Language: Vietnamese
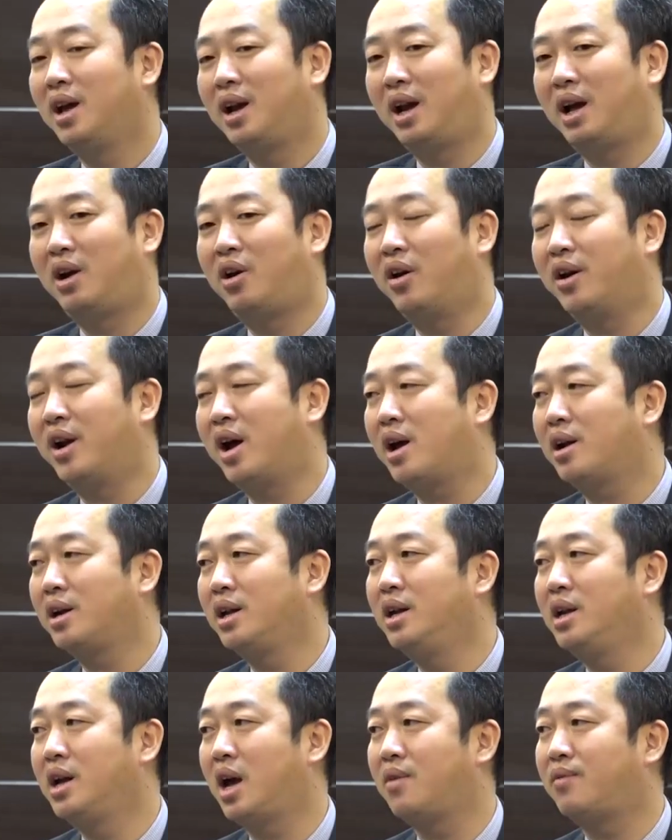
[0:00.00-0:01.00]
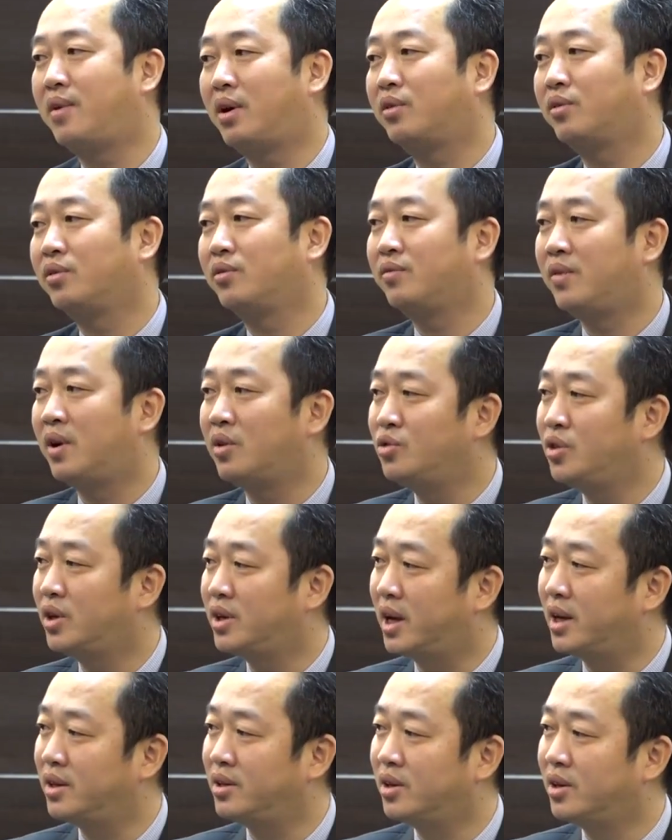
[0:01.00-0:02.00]
là họ đã đi ngay vào vào
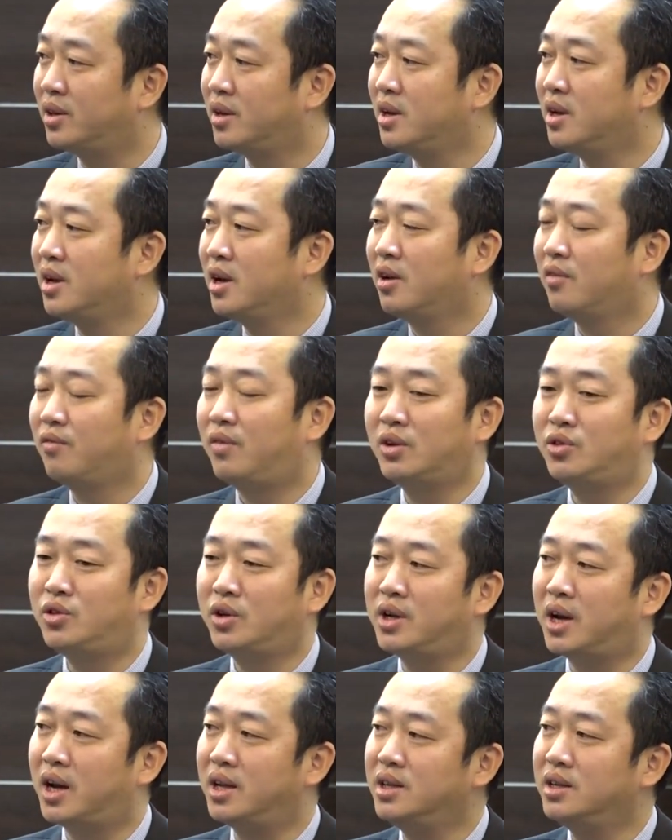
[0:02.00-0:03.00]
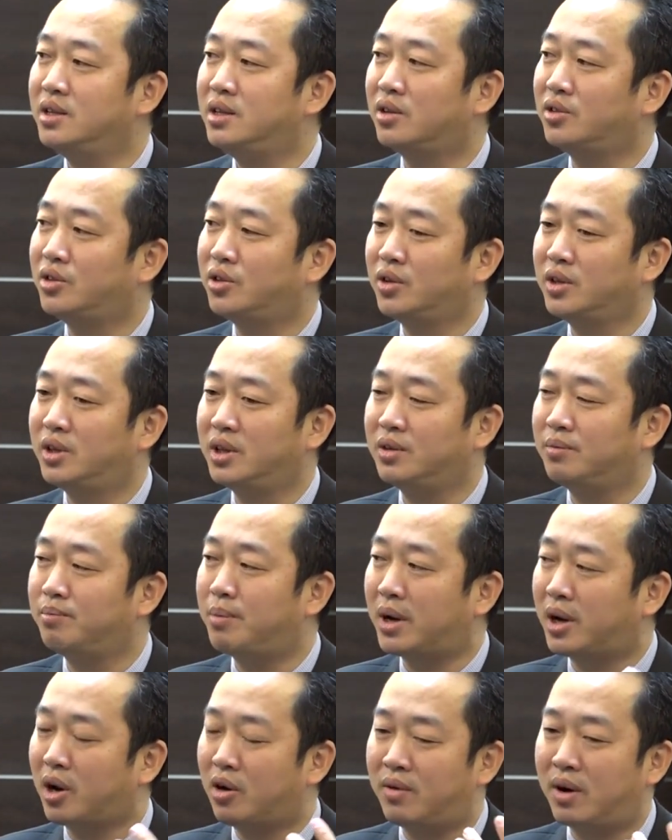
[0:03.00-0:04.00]
chuyên ngành rồi. và chuyên ngành như trường tôi thì
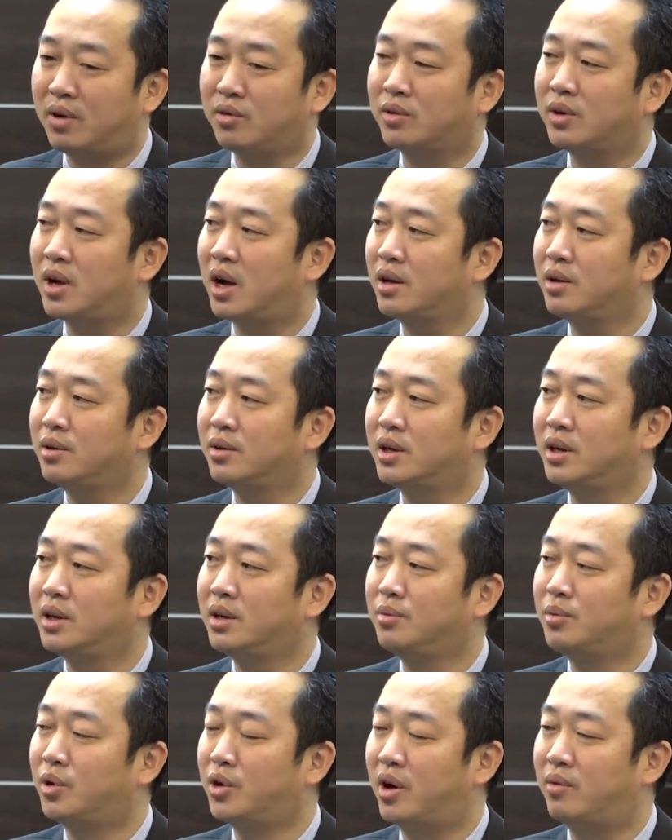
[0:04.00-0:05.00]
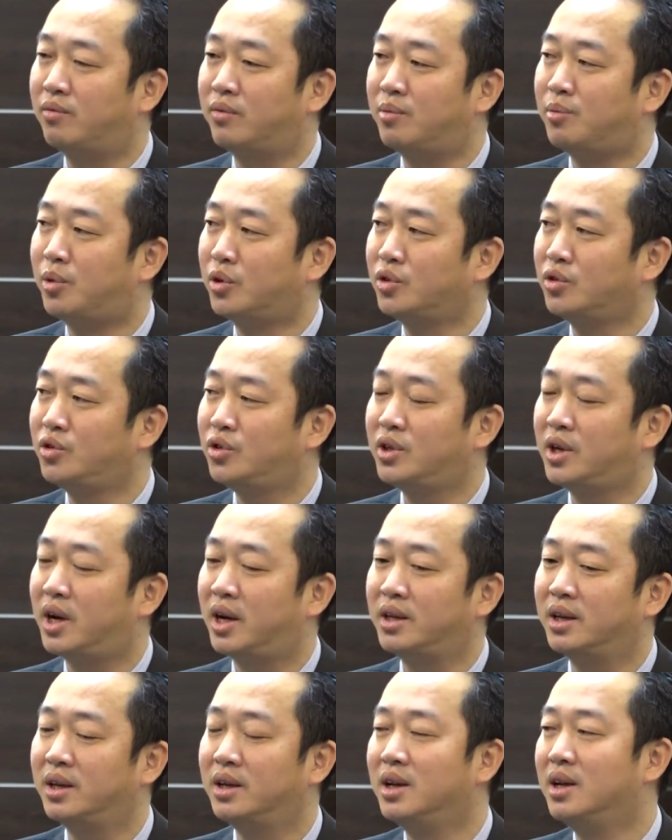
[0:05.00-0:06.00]
bắt đầu vào các cái, cái, cái môn học và môn chuyên
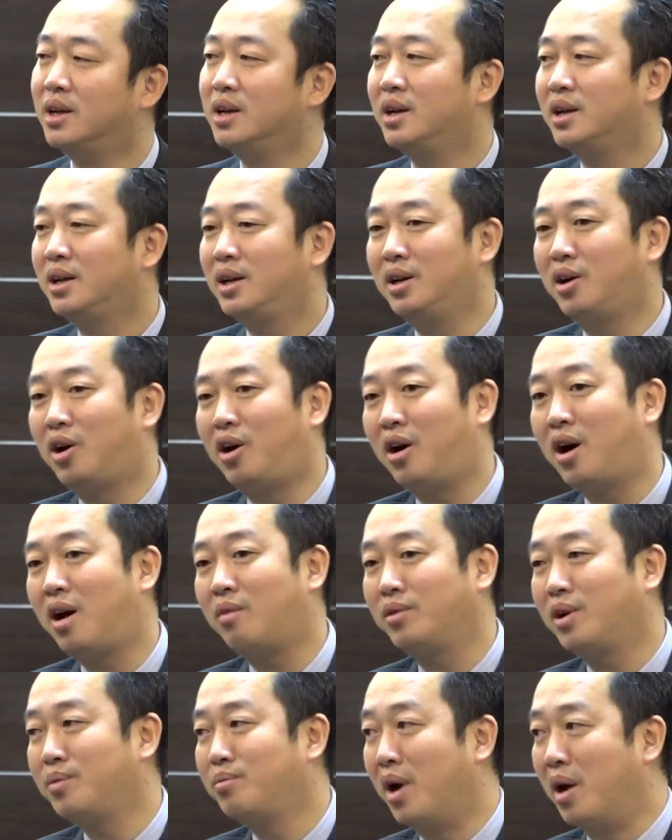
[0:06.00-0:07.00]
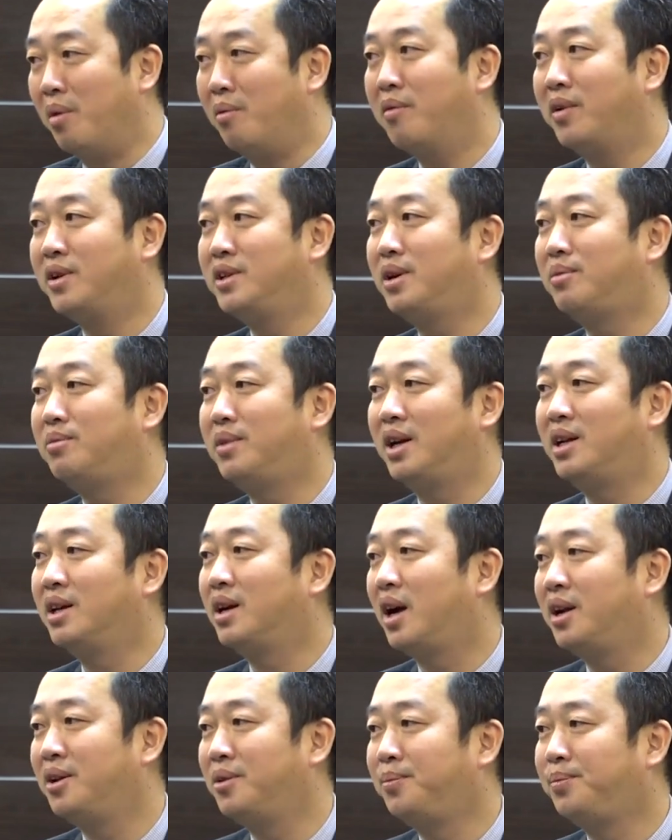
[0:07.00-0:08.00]
ngành thì họ học đến 70% là
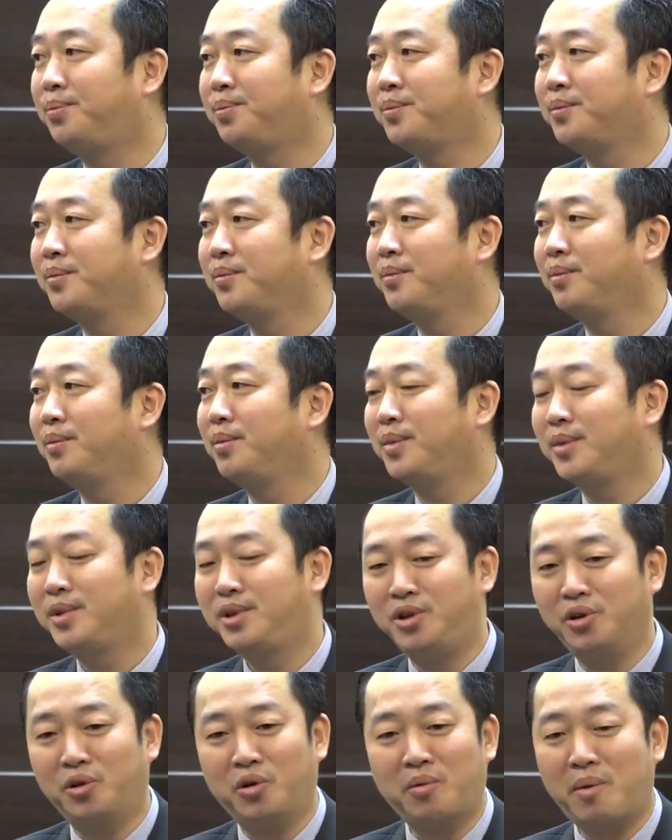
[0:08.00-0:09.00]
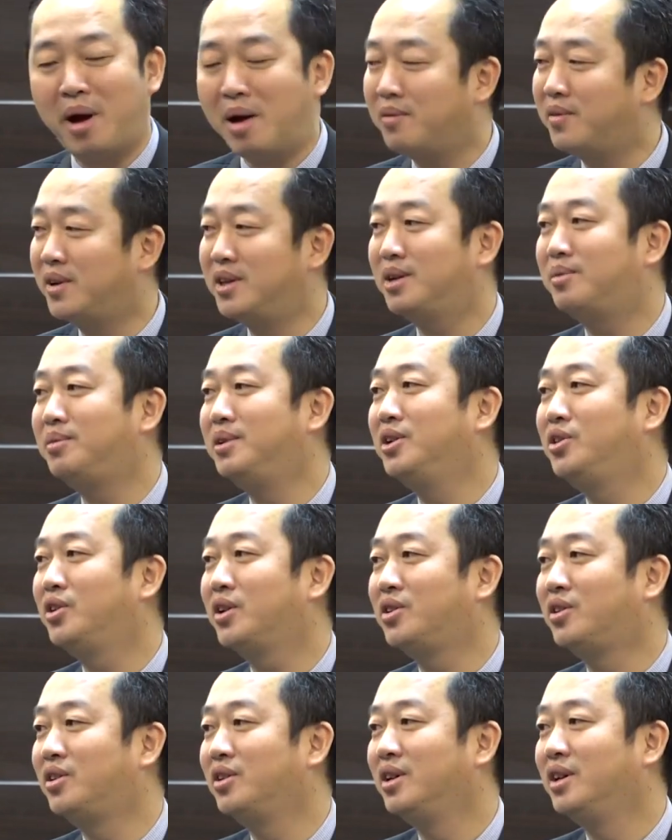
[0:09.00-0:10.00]
thực hành chỉ có 30% lý
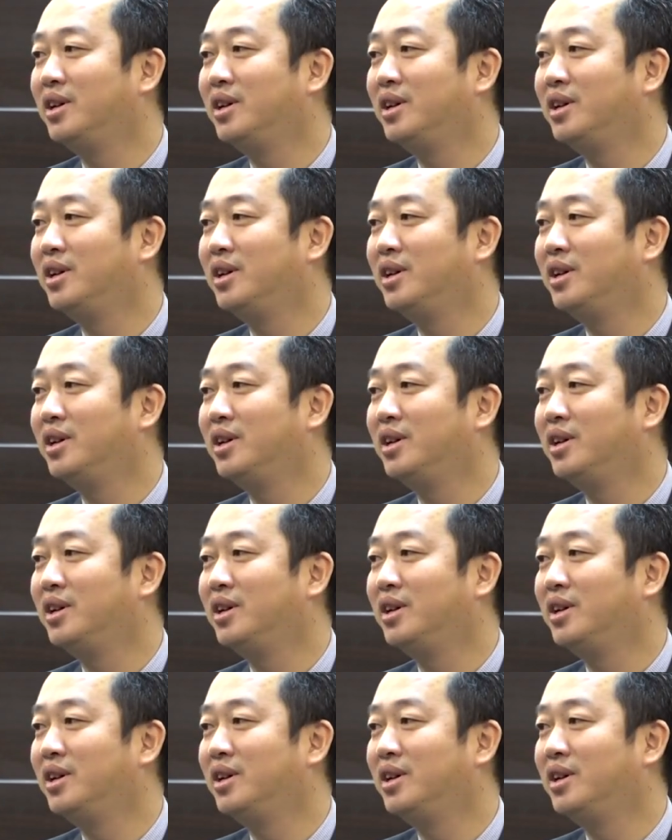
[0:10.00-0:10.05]
thuyết thôi